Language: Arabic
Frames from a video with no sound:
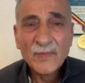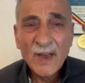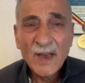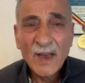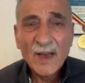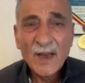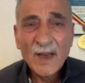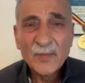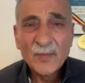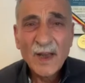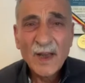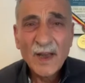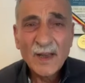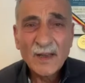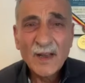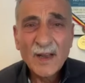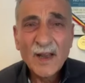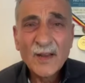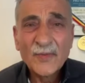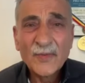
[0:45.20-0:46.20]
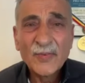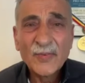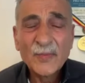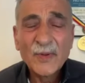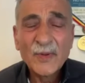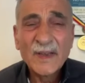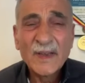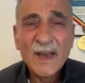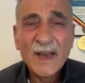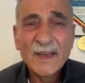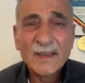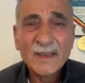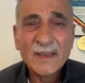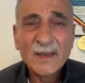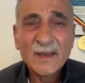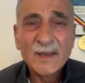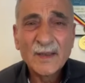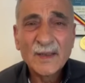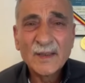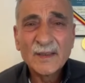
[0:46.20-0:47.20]
نعم الاعراض في البدايه
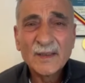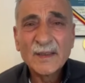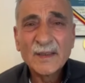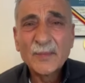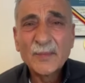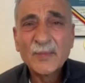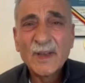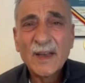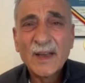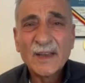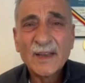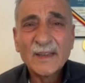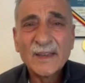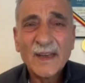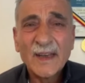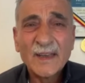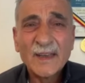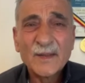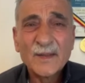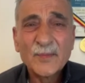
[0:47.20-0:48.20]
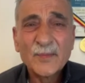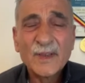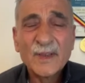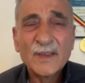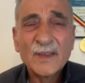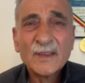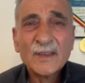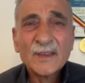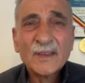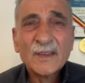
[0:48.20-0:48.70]
تبدا يعني ب